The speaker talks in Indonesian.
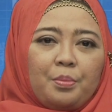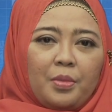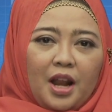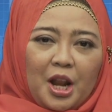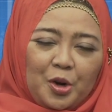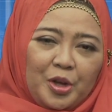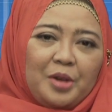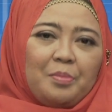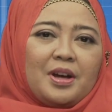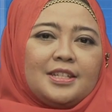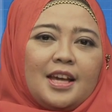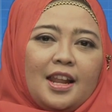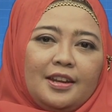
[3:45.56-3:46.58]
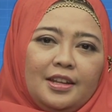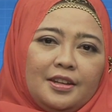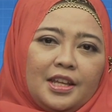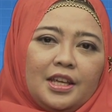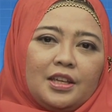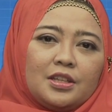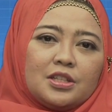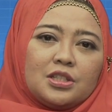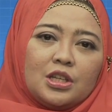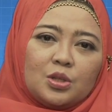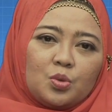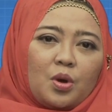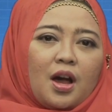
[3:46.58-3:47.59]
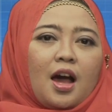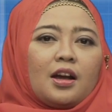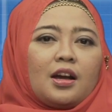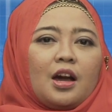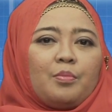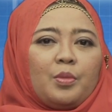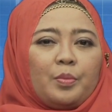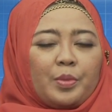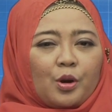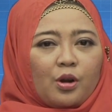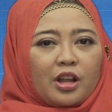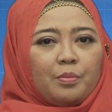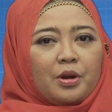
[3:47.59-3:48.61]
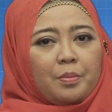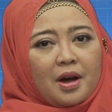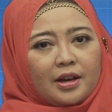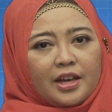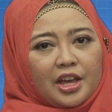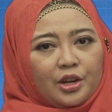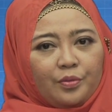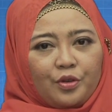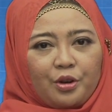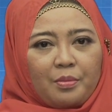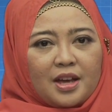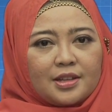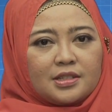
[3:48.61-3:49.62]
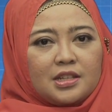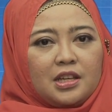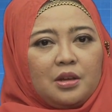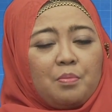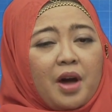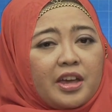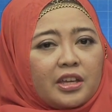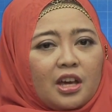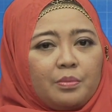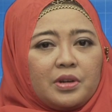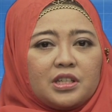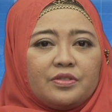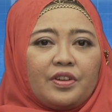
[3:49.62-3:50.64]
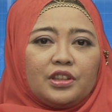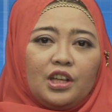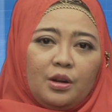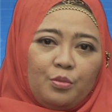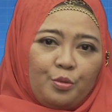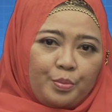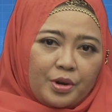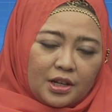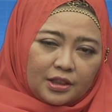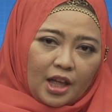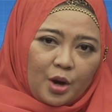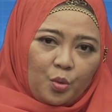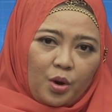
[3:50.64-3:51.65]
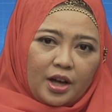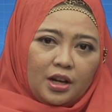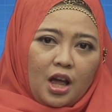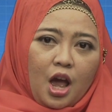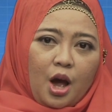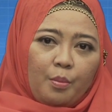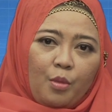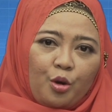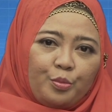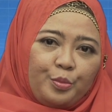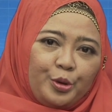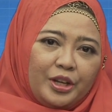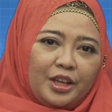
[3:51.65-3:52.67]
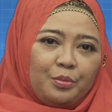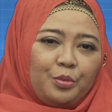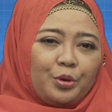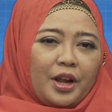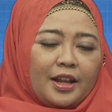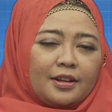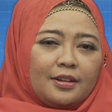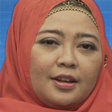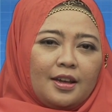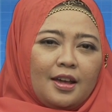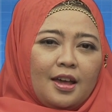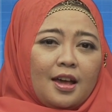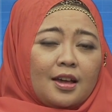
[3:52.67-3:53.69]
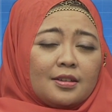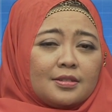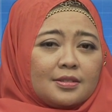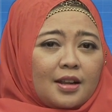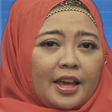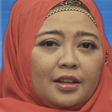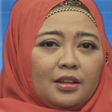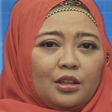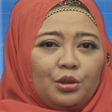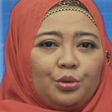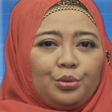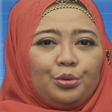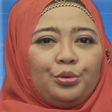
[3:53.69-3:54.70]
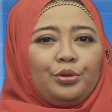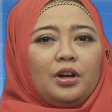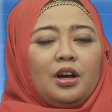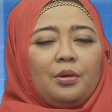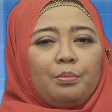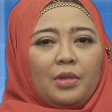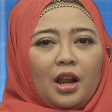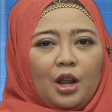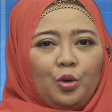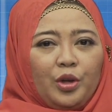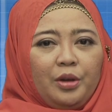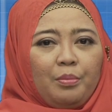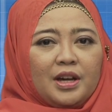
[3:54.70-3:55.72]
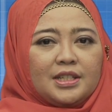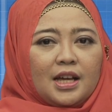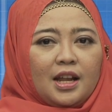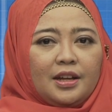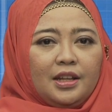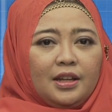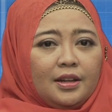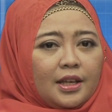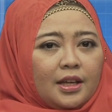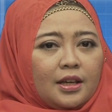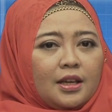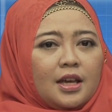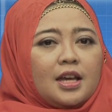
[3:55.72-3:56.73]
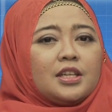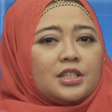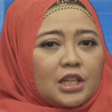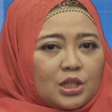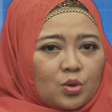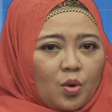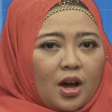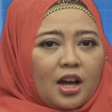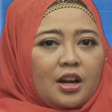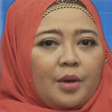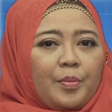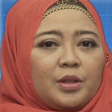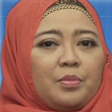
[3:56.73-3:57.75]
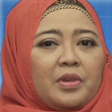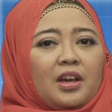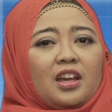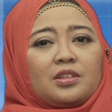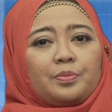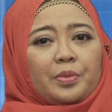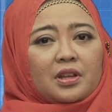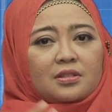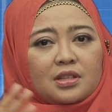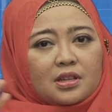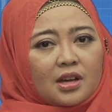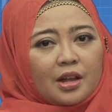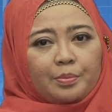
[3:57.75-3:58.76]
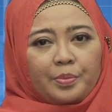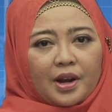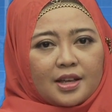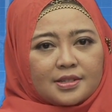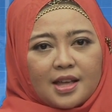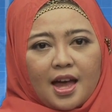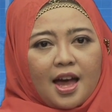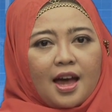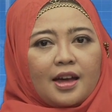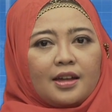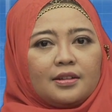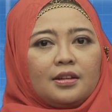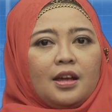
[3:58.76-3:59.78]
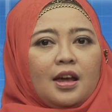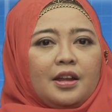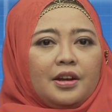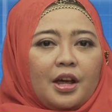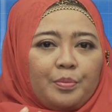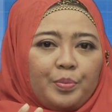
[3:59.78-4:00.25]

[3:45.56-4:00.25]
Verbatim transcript: Melalui majalah dinding, siswa akan memperoleh berbagai informasi baik yang bersifat ilmu pengetahuan maupun hiburan. Selain itu, melalui majalah dinding, siswa dapat mengekspresikan perasaan, dan